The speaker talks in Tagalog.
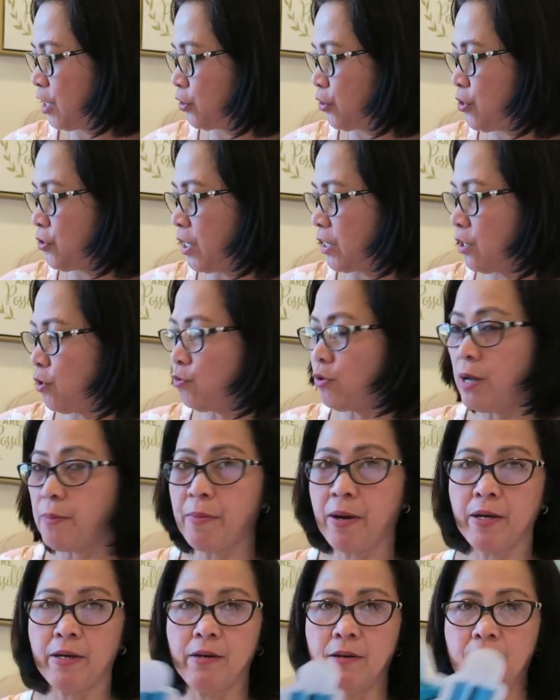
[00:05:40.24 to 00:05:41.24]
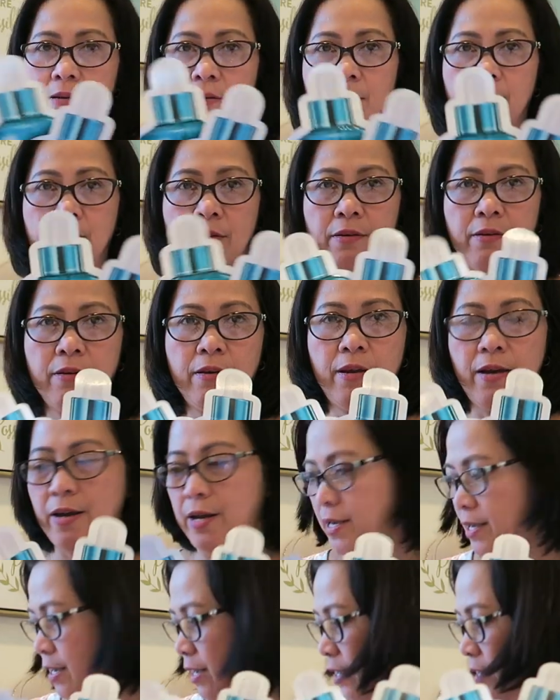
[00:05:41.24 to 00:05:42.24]
Ito yung tatlong laman.
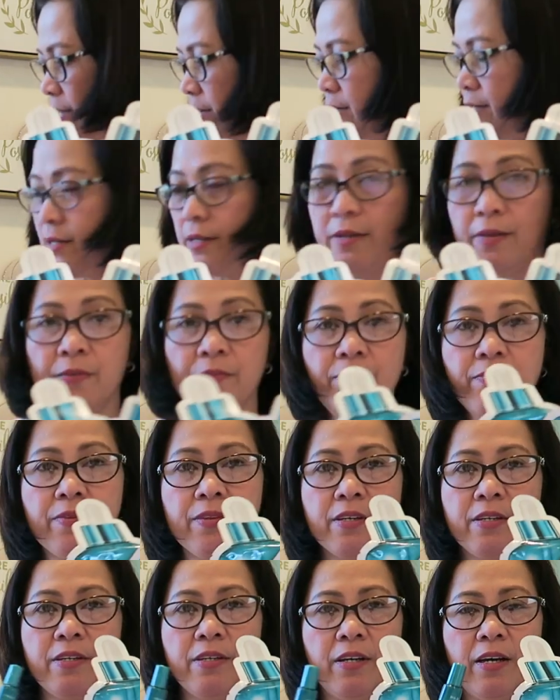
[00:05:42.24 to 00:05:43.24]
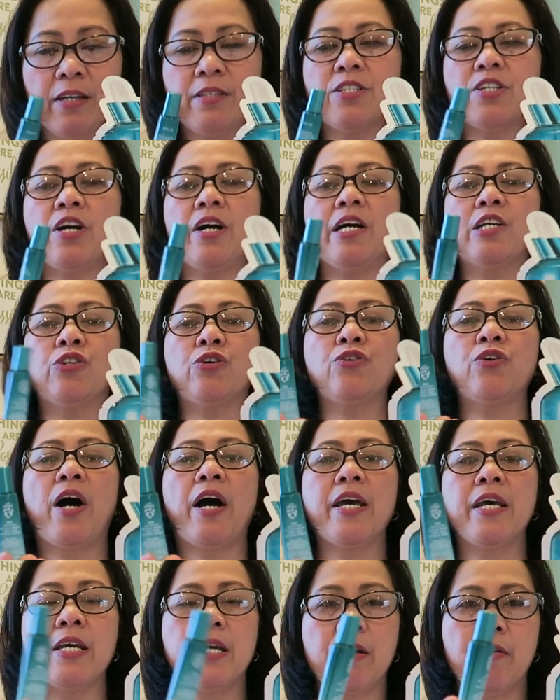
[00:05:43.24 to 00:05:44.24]
Yan. Yan. At saka ito
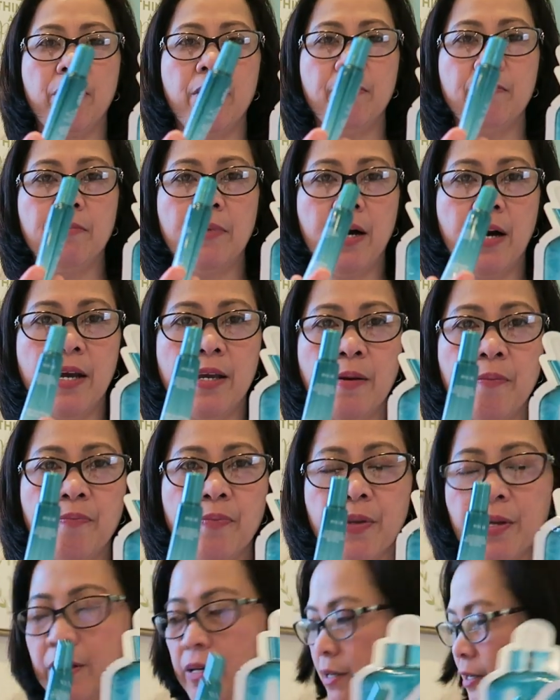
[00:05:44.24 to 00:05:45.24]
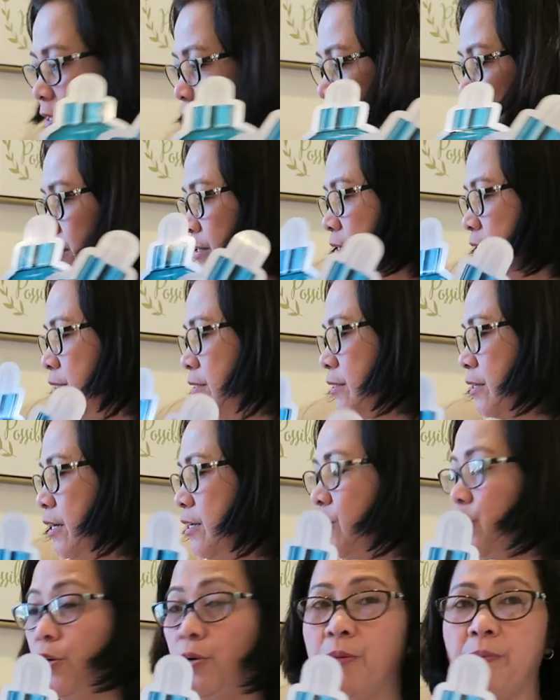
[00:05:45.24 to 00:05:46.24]
yung eye cream. Eye.
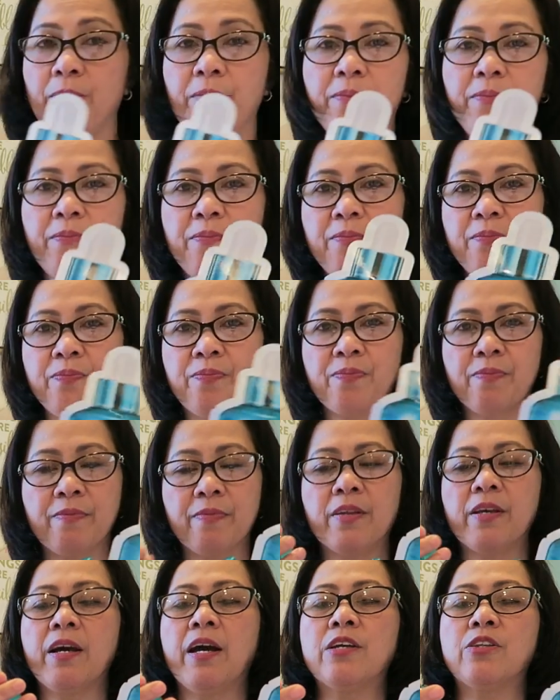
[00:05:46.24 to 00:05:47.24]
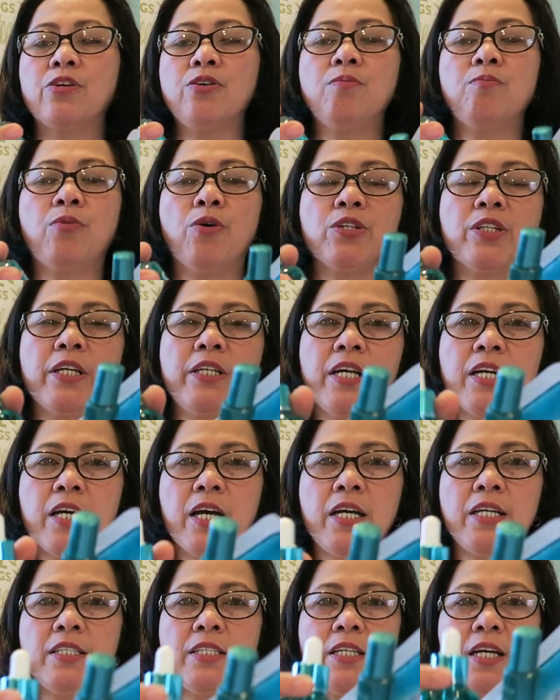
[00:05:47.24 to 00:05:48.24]
Ito. Ito yung bote
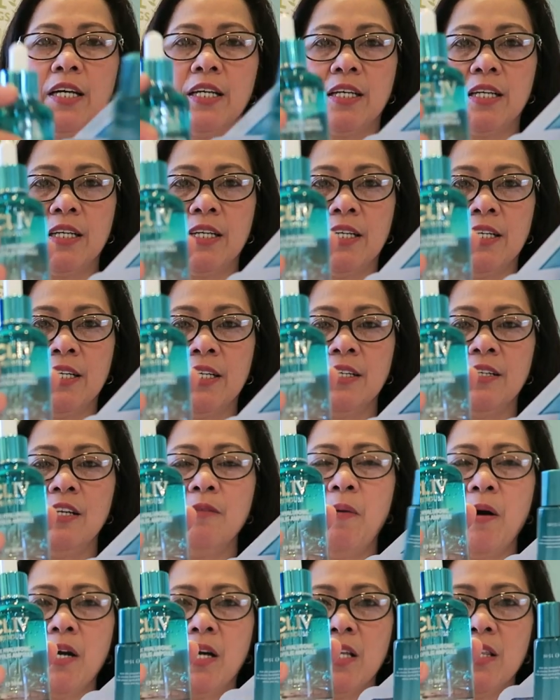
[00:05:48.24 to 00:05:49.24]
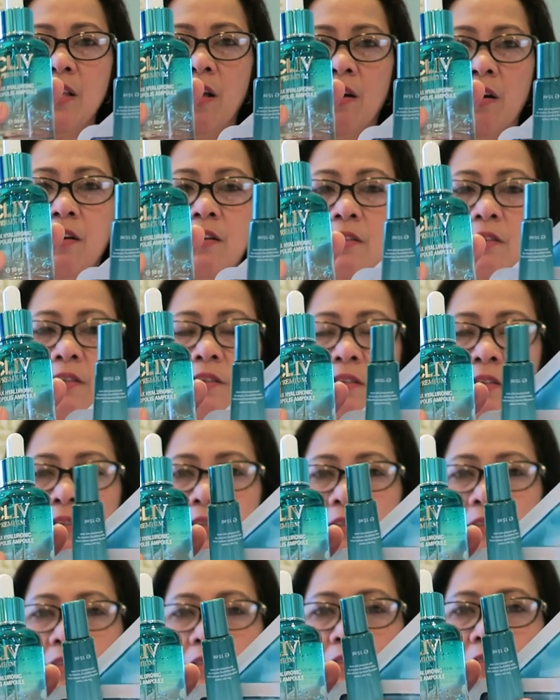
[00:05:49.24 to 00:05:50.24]
niya, guys. Yan. Di ba ang ganda?
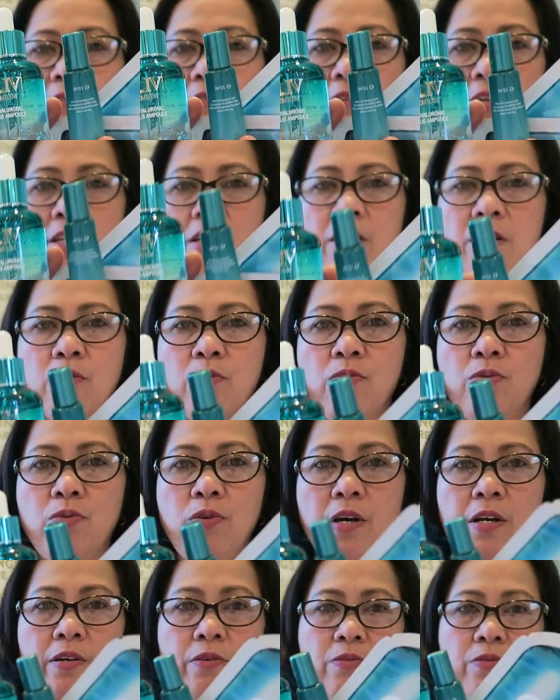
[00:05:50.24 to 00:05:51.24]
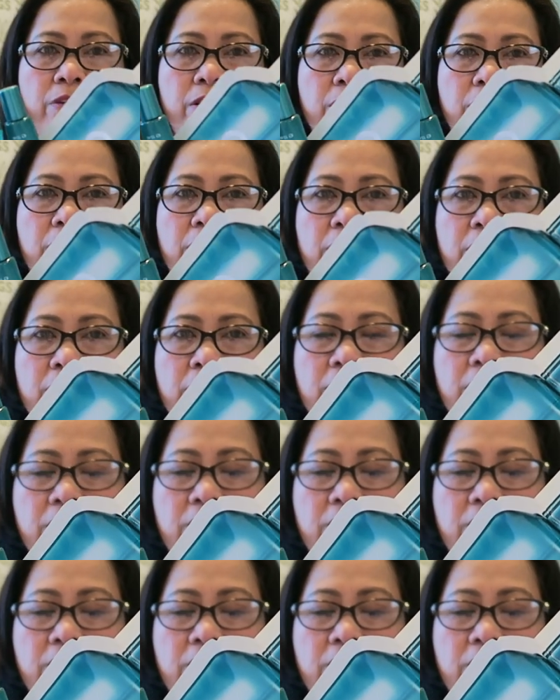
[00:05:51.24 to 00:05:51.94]
Oh, ganda ng kulay. Oh, yan.